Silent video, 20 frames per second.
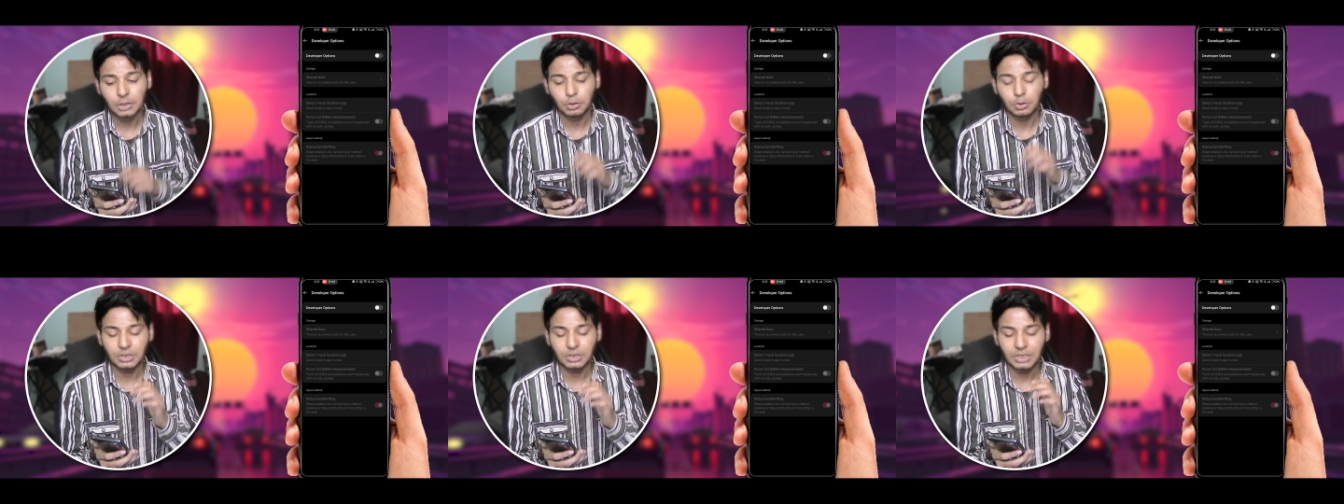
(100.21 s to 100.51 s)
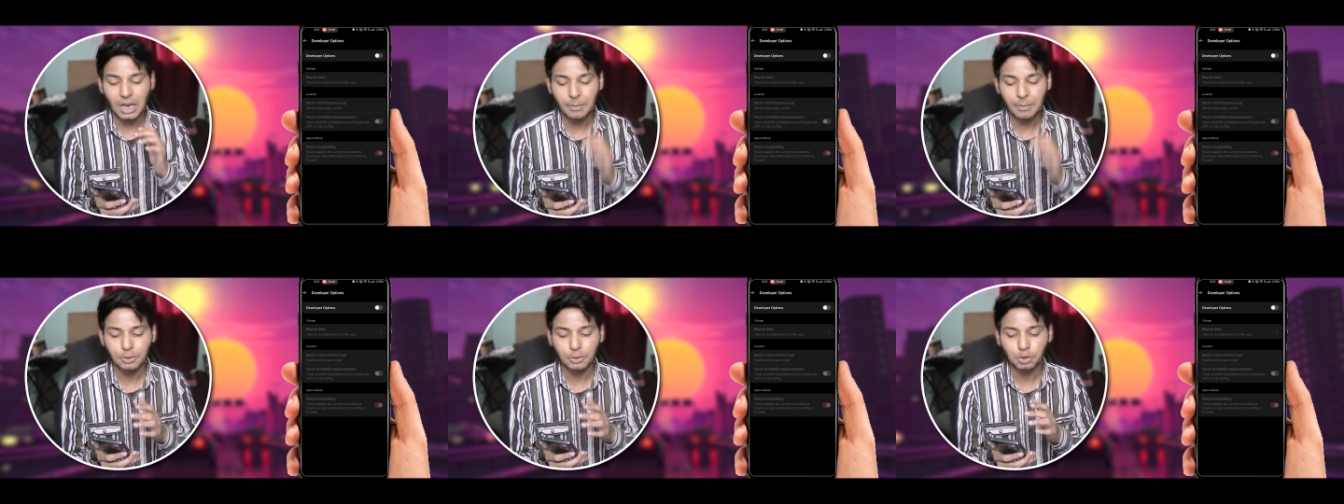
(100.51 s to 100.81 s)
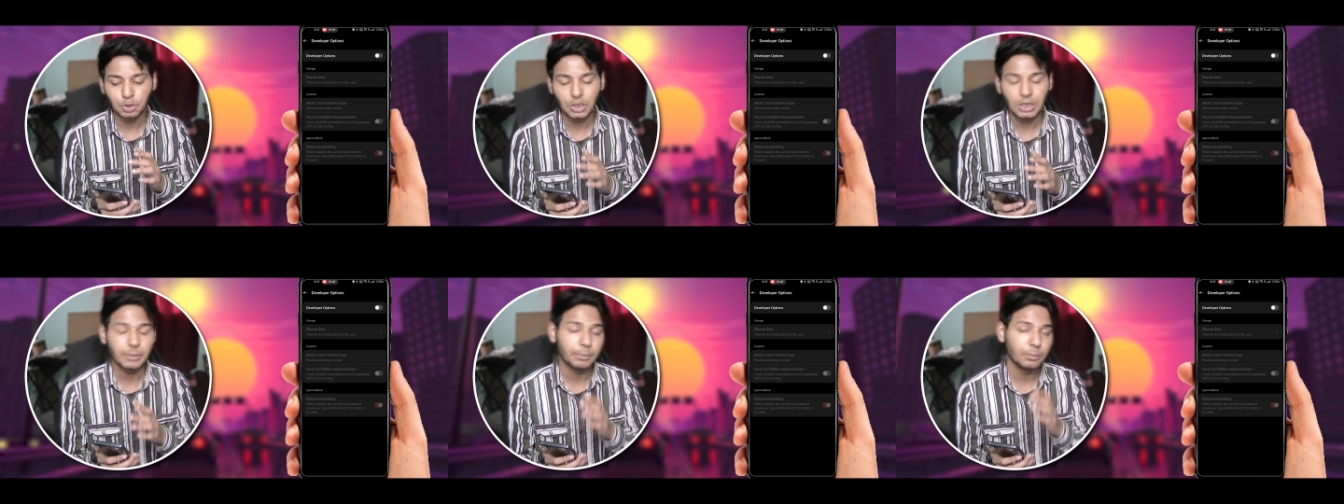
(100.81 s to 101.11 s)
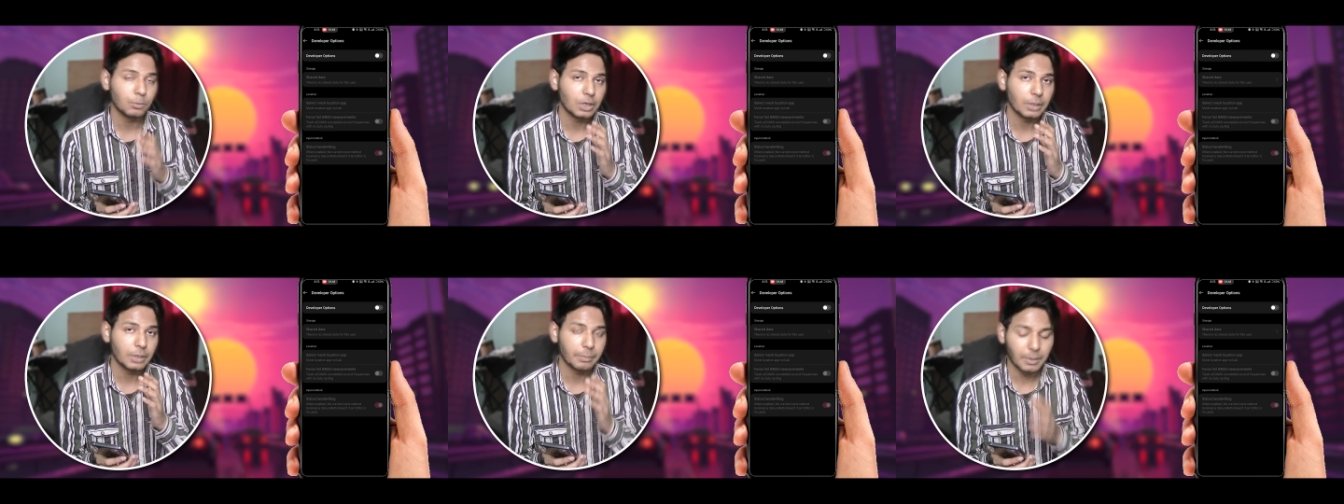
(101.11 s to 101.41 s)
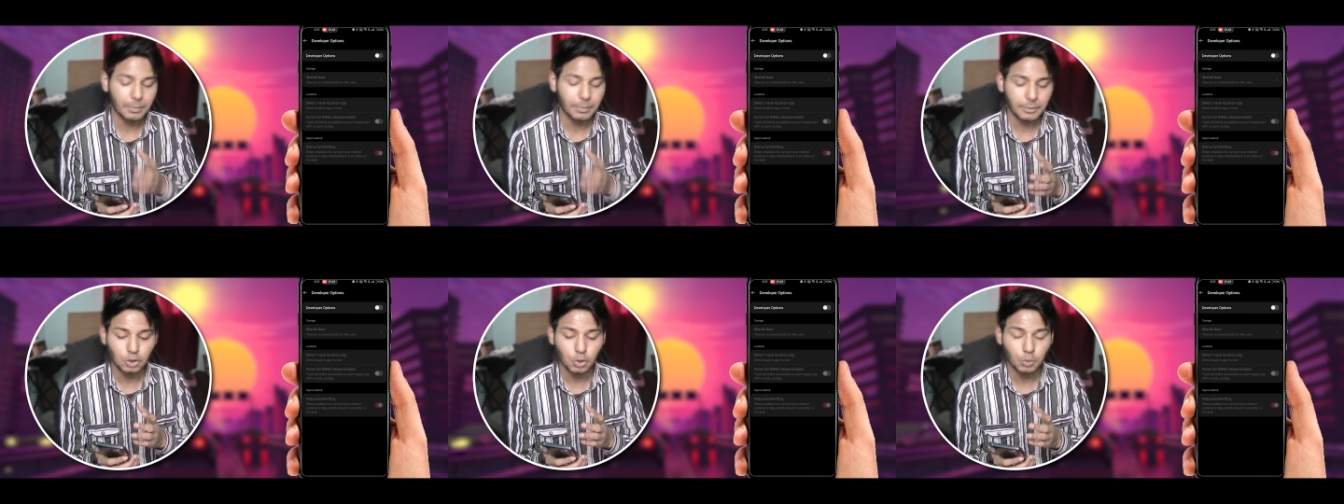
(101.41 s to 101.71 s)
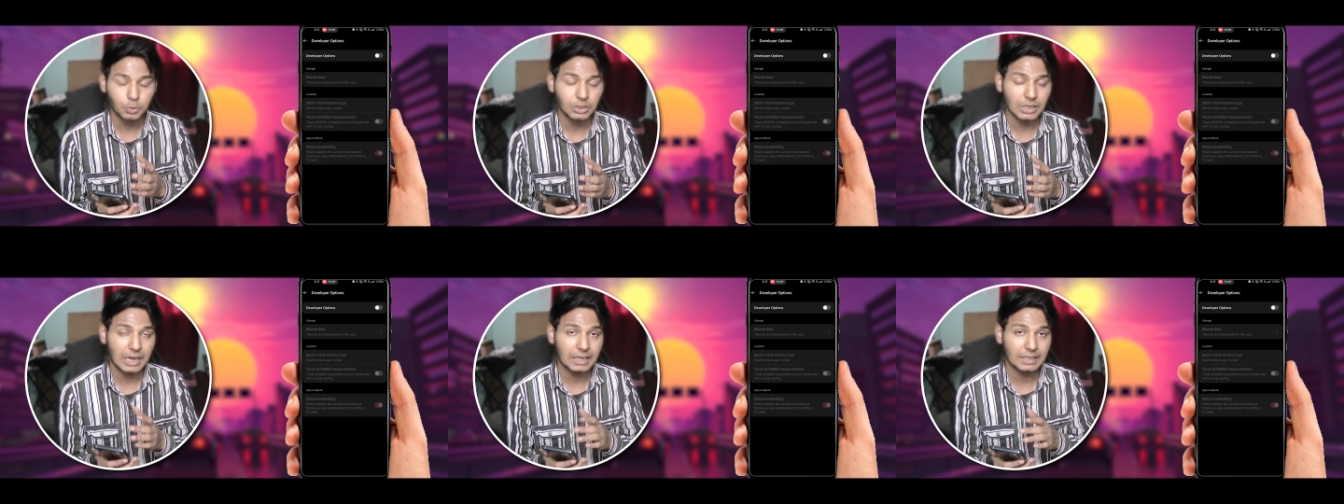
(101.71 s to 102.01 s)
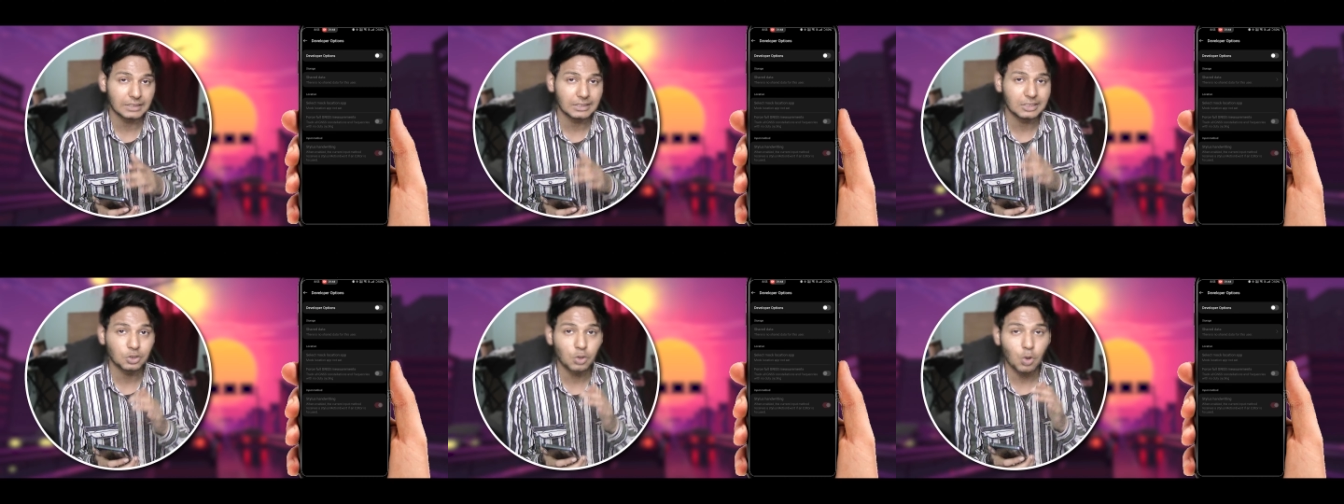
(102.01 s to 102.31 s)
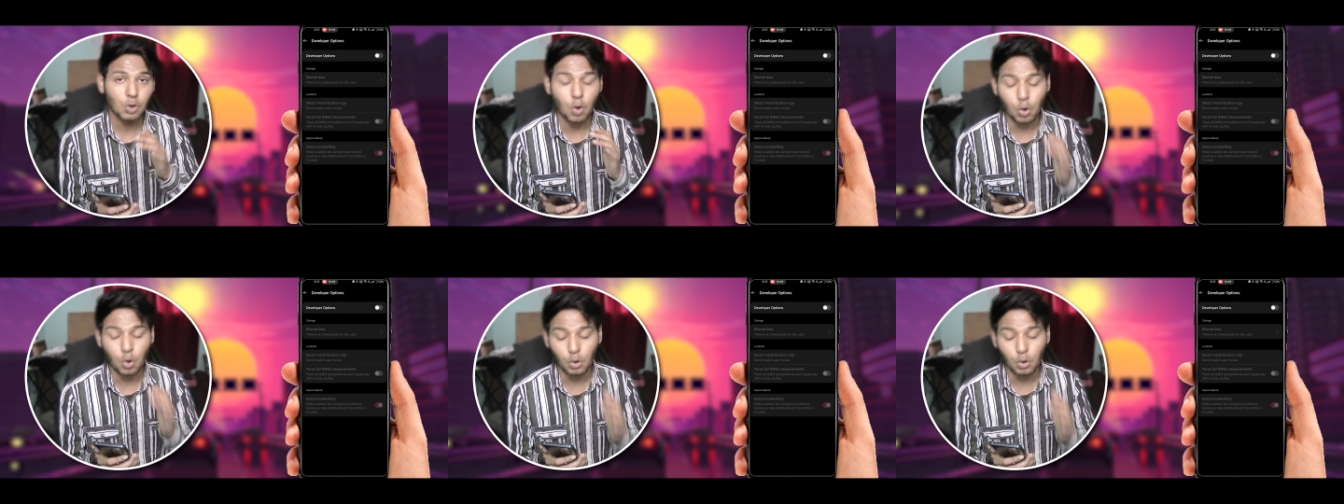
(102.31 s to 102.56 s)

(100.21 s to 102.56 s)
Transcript: तो यहाँ पर जो है ना मेरे पास ऑप्शन आ जाता है इसको